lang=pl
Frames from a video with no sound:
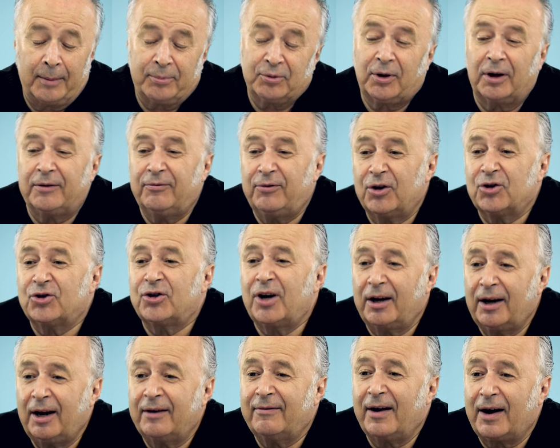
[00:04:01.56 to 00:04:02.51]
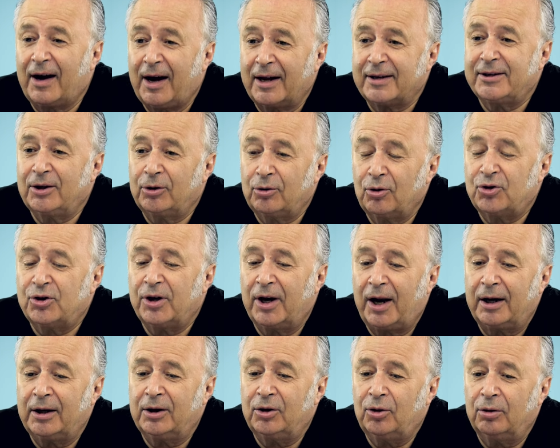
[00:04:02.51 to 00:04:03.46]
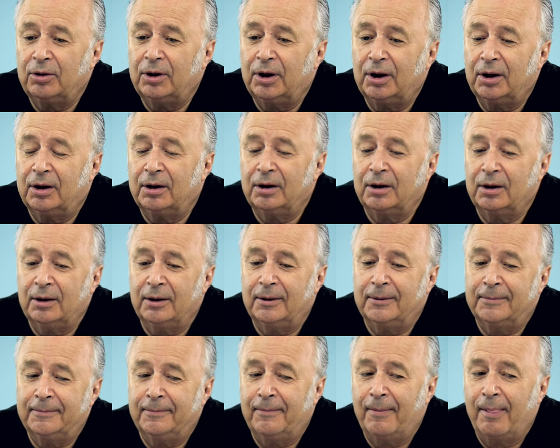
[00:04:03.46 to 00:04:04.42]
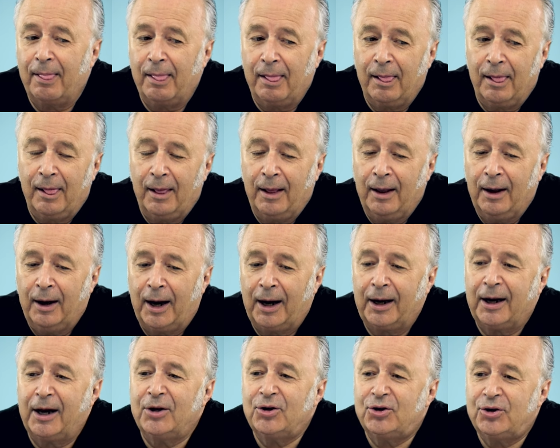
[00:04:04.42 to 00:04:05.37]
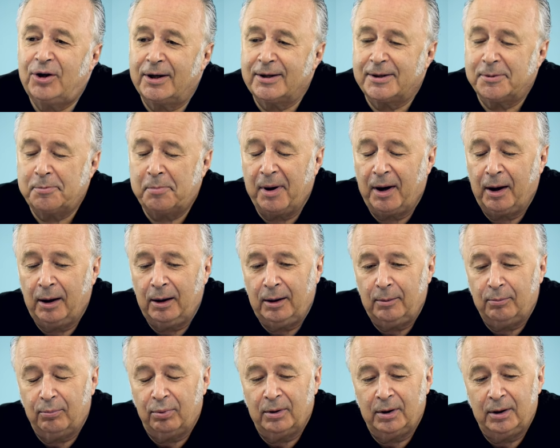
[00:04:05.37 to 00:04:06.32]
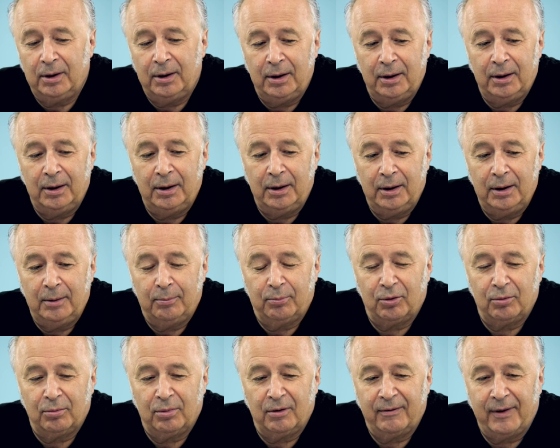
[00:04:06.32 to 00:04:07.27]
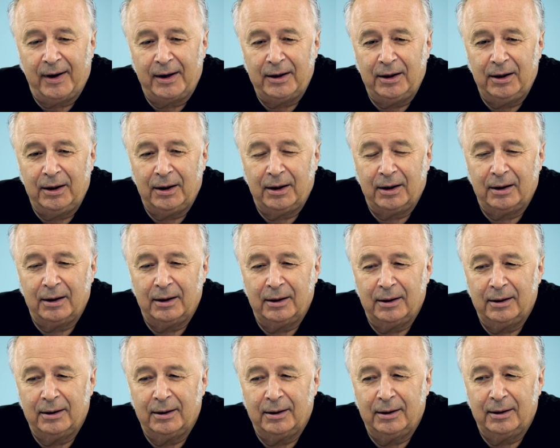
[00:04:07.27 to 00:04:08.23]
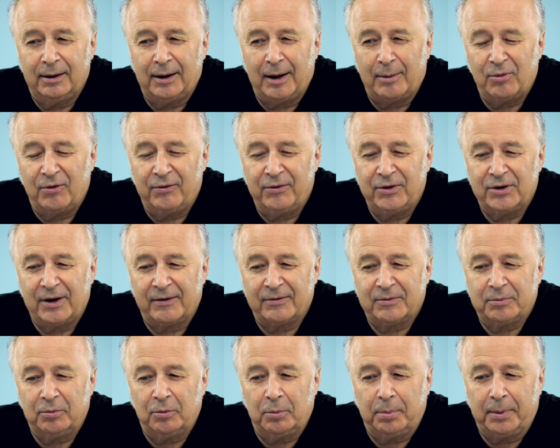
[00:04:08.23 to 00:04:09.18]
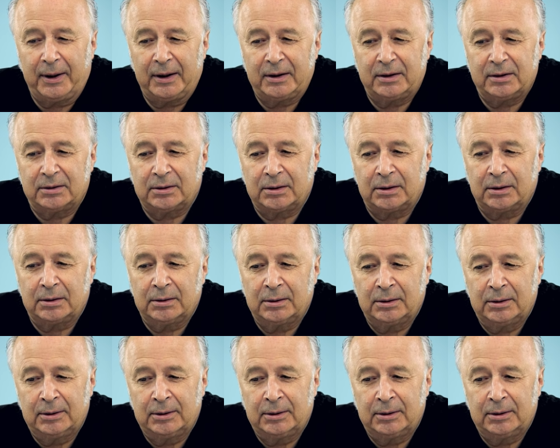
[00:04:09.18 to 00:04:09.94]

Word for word: na przykład wjeżdżali na wakacje, docierali do nich agenci SB i, i, i próbowali ich namówić na współpracę.